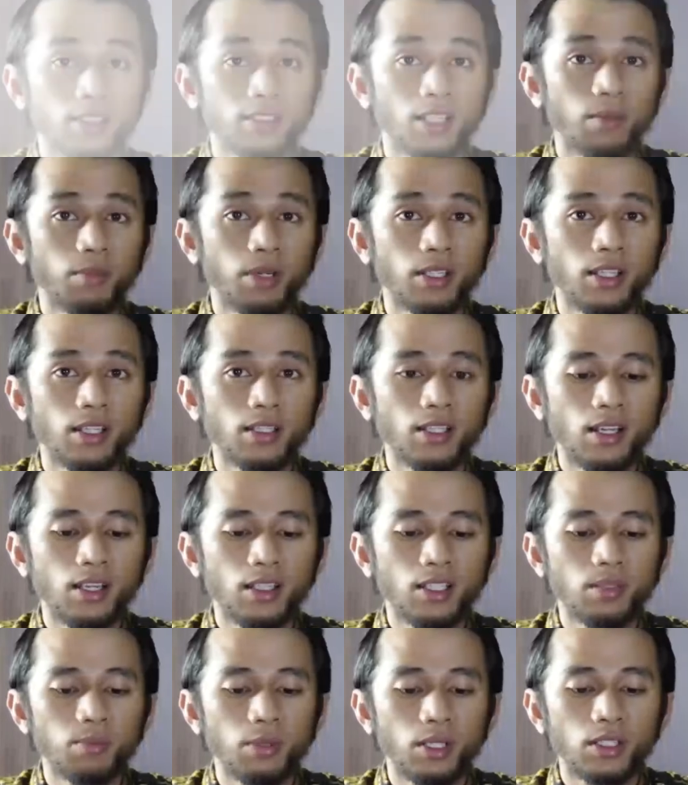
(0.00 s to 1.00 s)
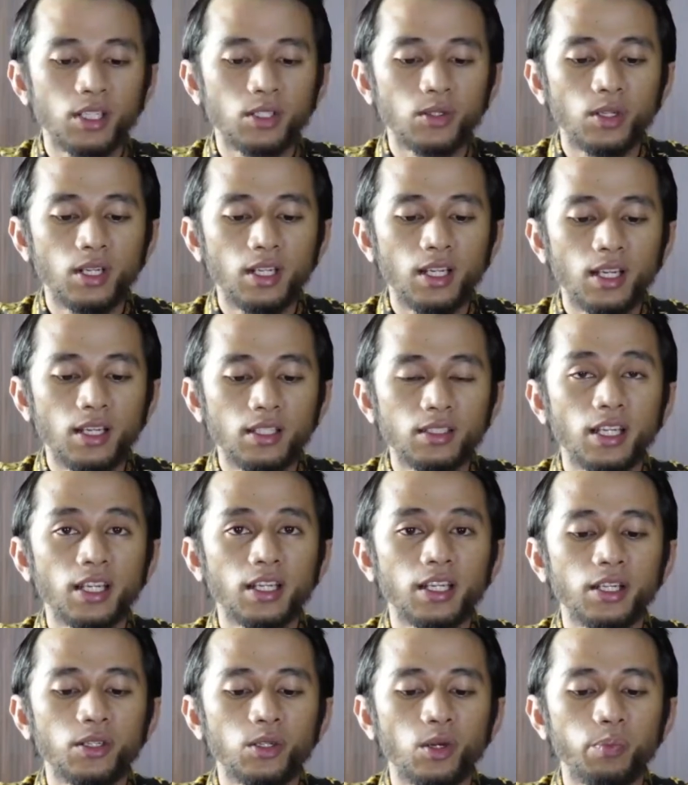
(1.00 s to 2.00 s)
Selamat datang di mata kuliah
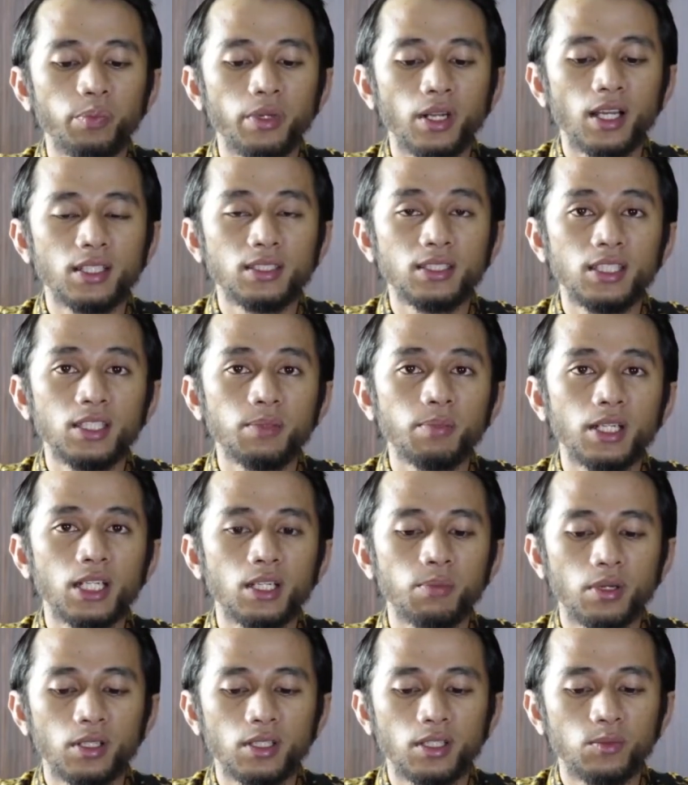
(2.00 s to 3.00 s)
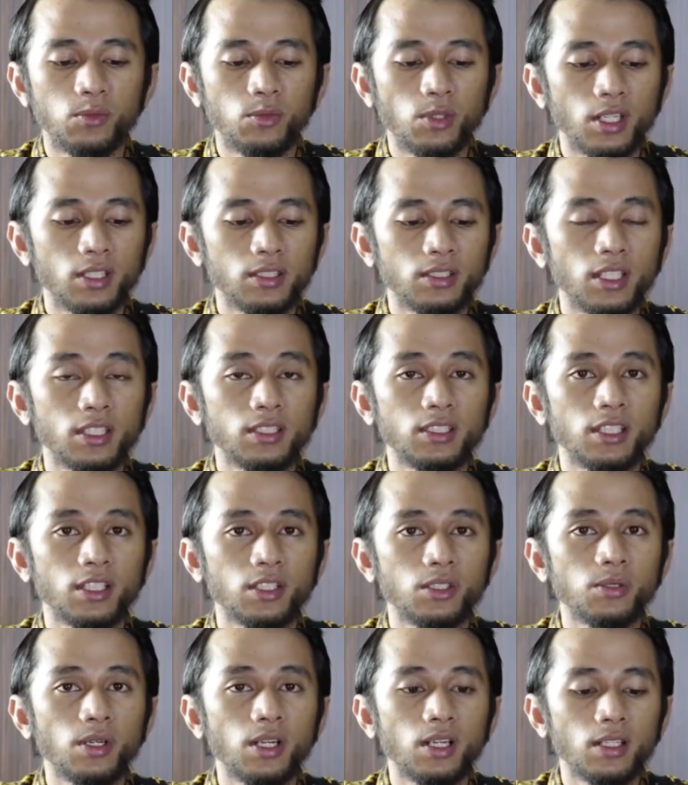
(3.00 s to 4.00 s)
Teknik Kompilasi pada pertemuan sesi
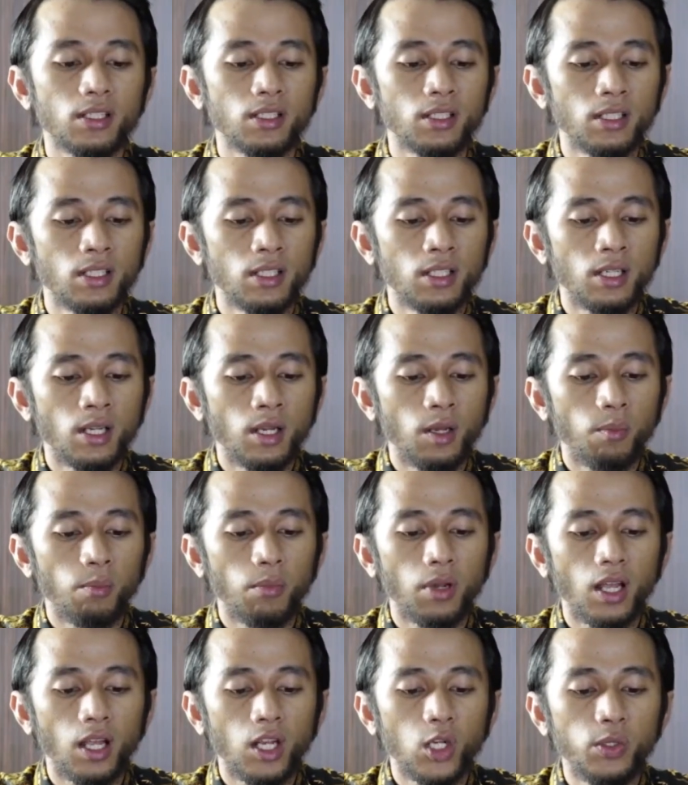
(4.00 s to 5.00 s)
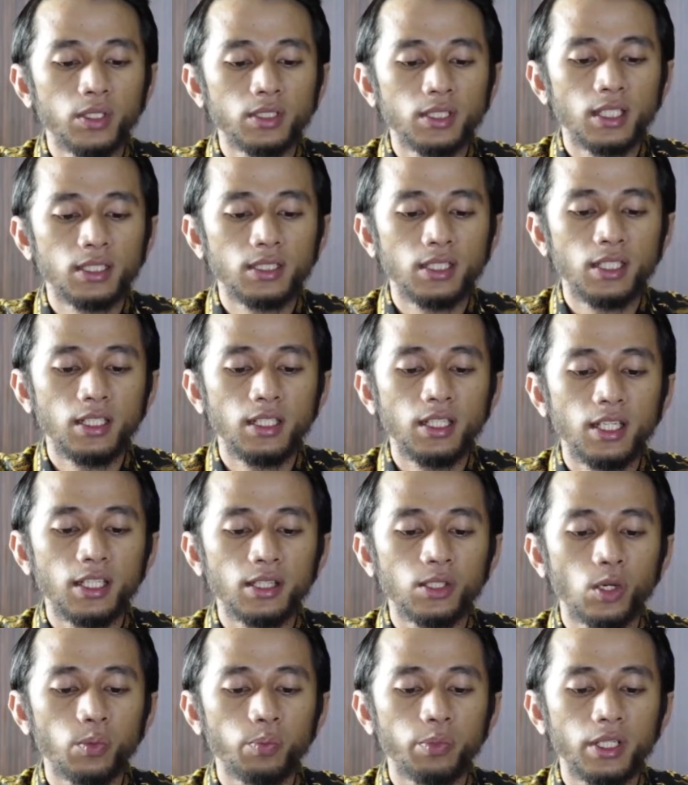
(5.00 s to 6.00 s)
kedua. Melalui sesi ini,
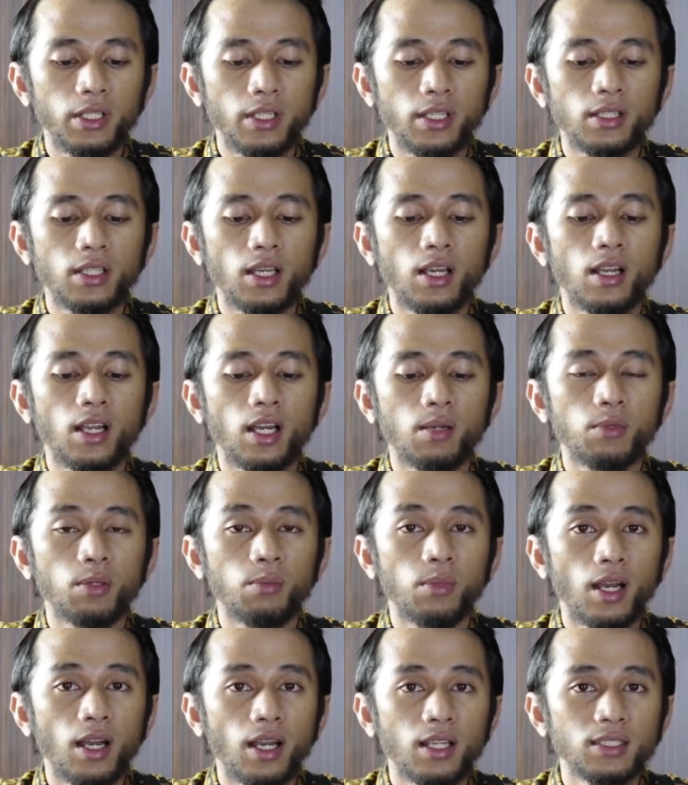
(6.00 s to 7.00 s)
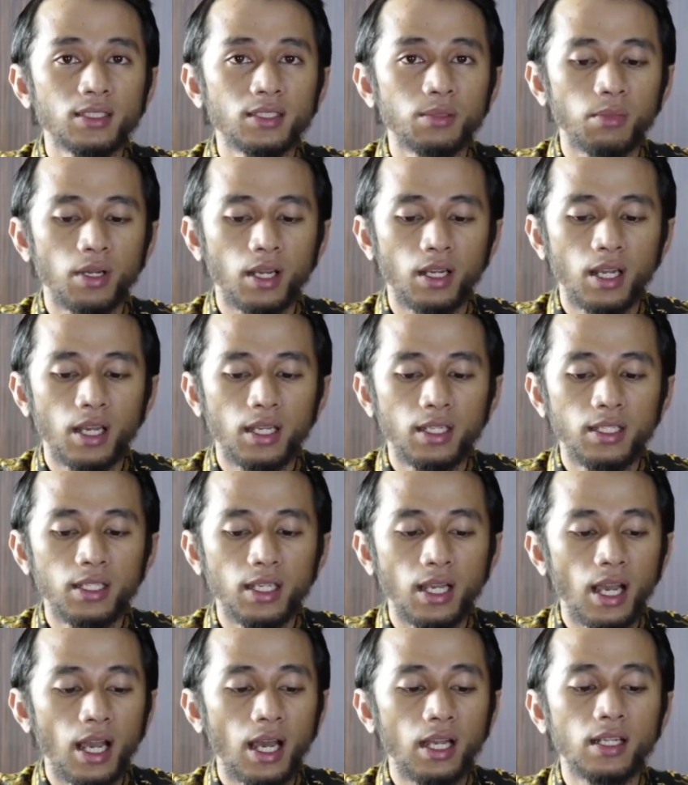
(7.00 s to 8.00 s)
topik kita akan membahas
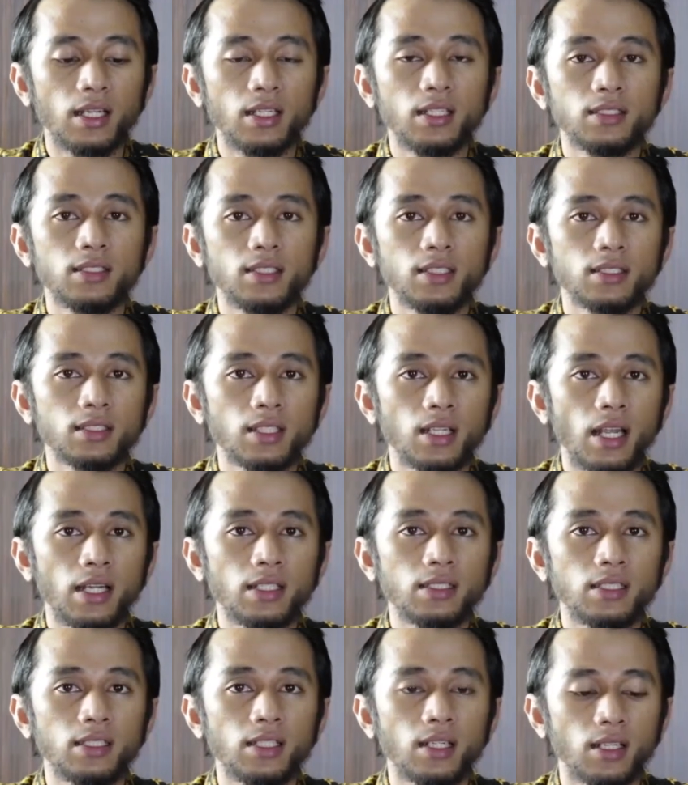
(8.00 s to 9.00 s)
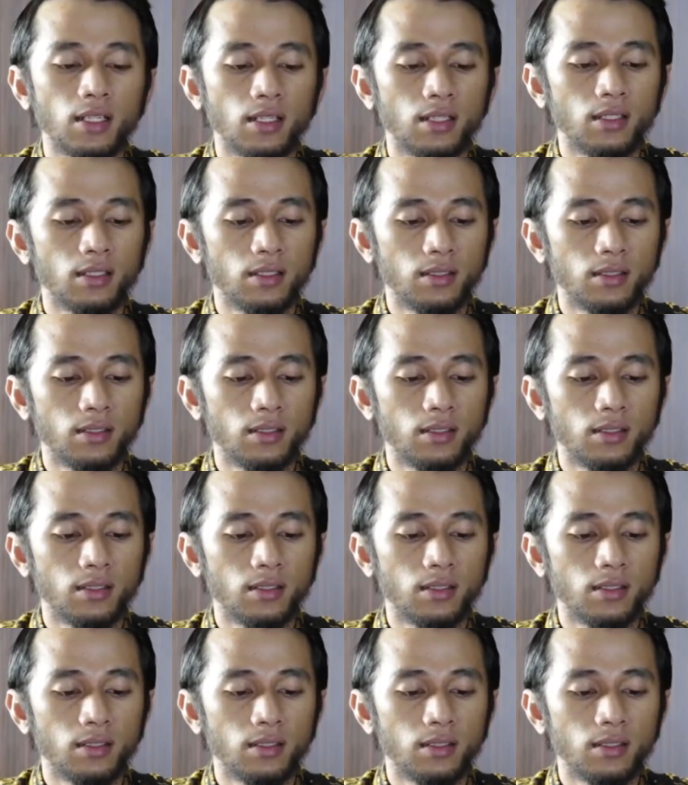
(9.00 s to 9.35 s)
mengenai analisis leksikal.